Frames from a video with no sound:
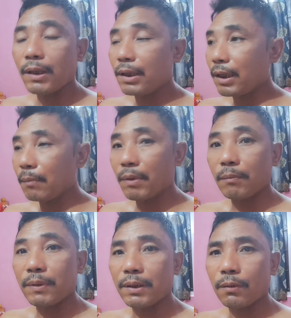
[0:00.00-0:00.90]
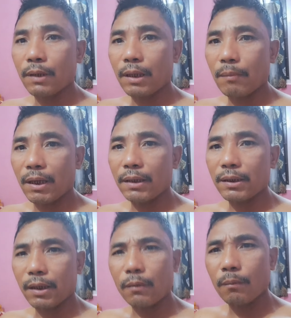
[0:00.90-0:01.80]
Nai meng bisong ara maneng
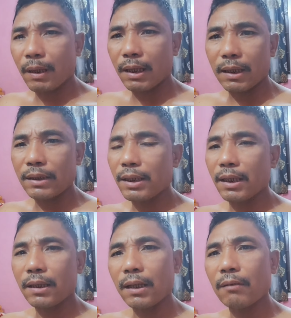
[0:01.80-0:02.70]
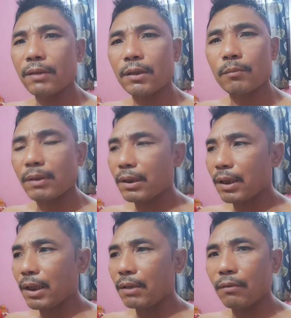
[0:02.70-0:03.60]
san no mai ngana siang na raja jema
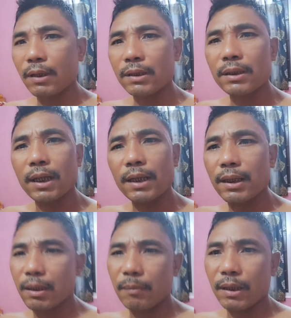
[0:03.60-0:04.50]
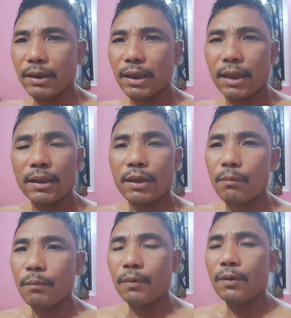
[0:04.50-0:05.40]
jakari ora nari tak keberang cekana jauh um
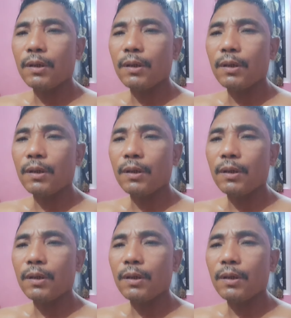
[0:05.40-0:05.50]
mo.